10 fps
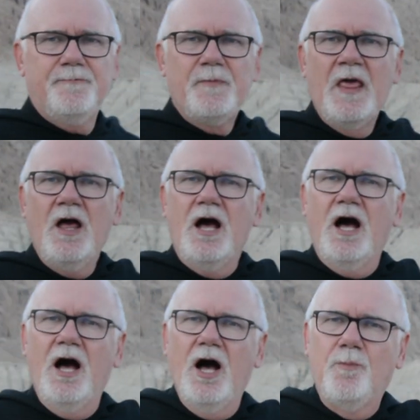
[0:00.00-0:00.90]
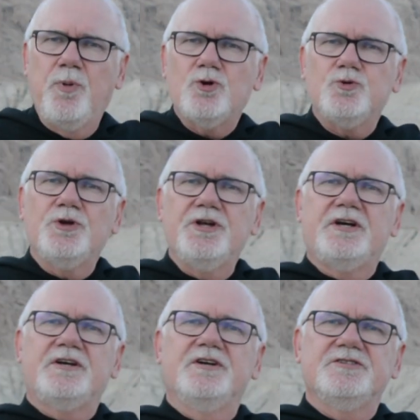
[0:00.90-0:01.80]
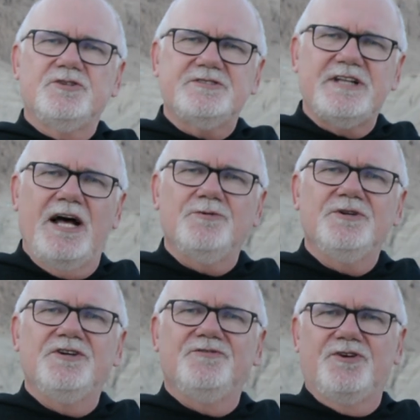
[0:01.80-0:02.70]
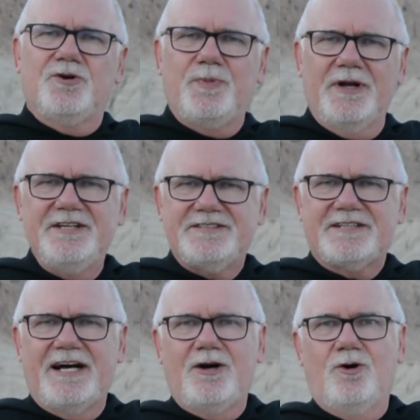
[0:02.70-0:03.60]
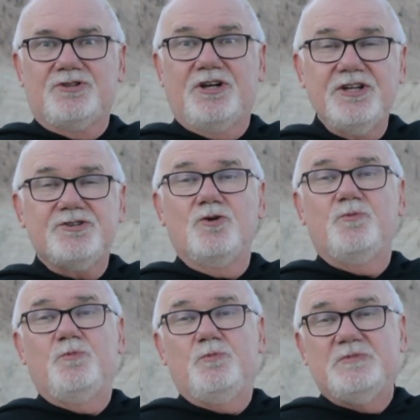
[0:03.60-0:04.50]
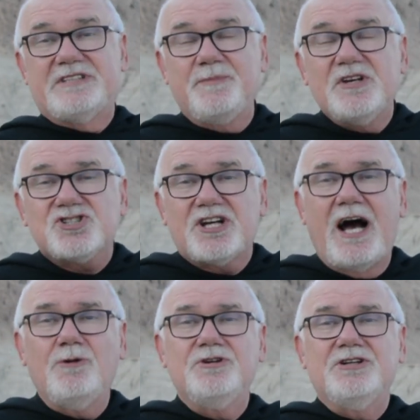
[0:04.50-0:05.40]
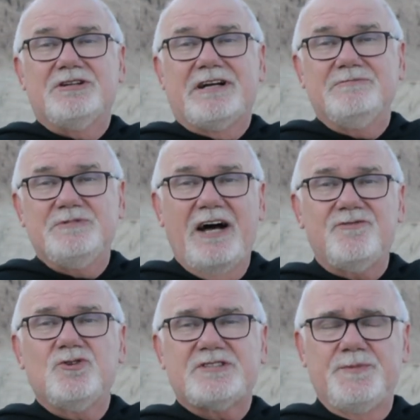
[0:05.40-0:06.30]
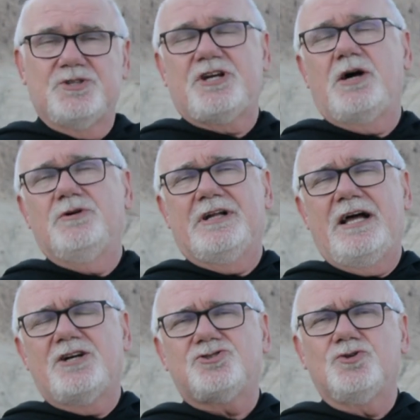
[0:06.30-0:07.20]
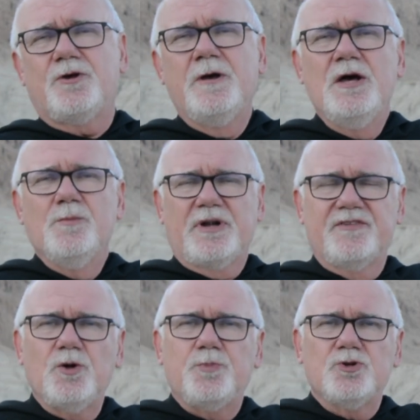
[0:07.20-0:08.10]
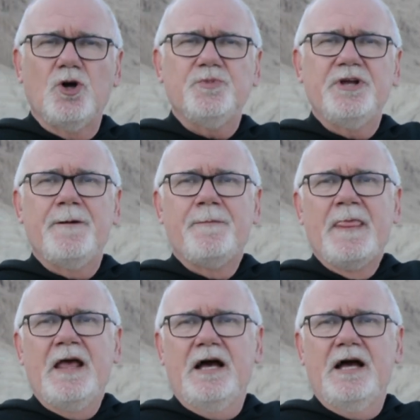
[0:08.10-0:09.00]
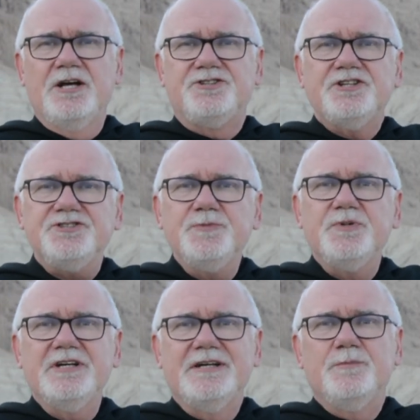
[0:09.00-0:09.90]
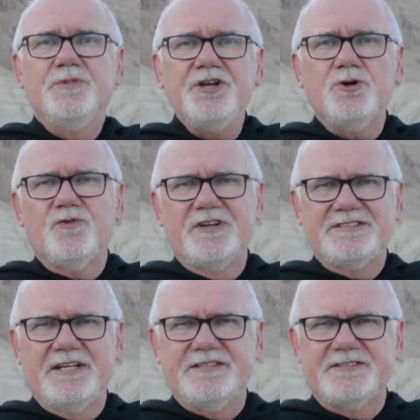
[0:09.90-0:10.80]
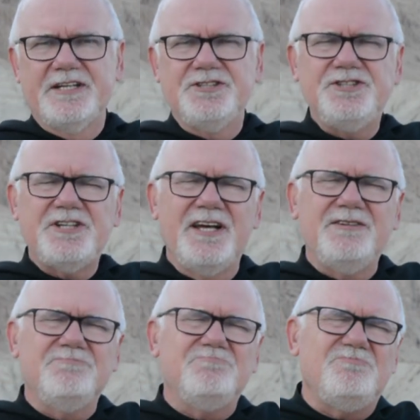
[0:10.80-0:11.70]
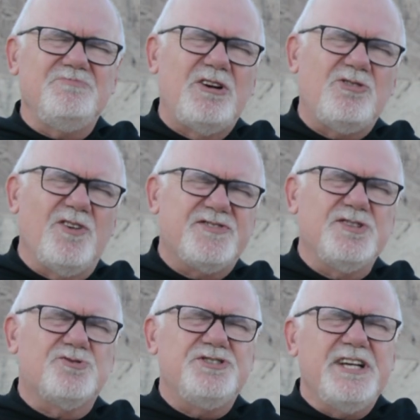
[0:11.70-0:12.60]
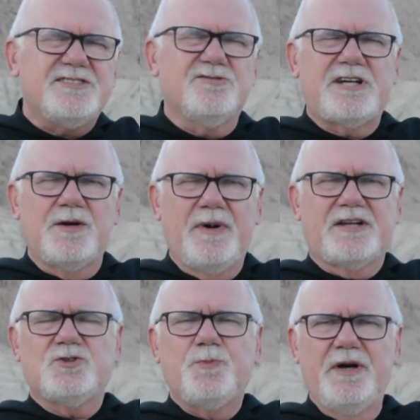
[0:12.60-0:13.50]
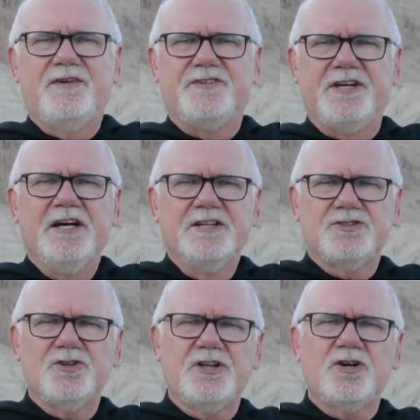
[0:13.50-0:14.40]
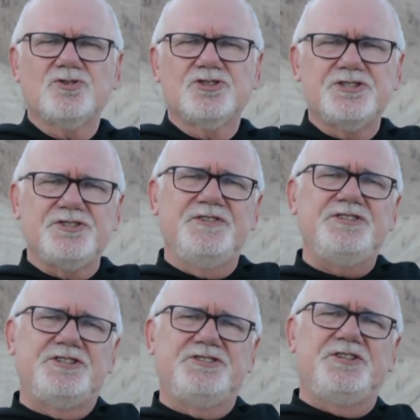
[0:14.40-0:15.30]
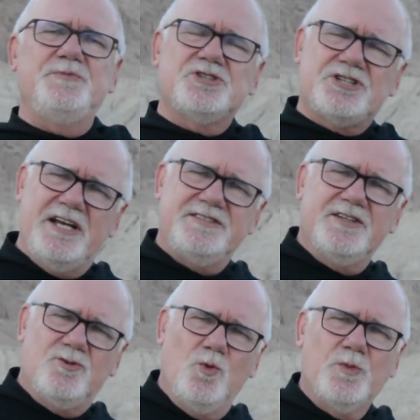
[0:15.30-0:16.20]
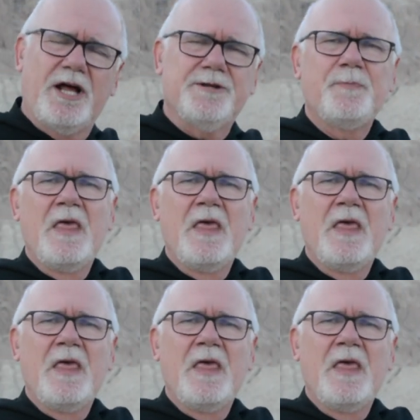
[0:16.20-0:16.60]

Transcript: e, po których zostały wykopaliska. Odkryto, zamieszkały, dawno zamieszkały klasztor, prawdopodobnie e, siedziby mnichów eseńskich. Dzisiaj naukowcy już nie są tak bardzo pewni co do tego, że rzeczywiście ci mieszkańcy Kumran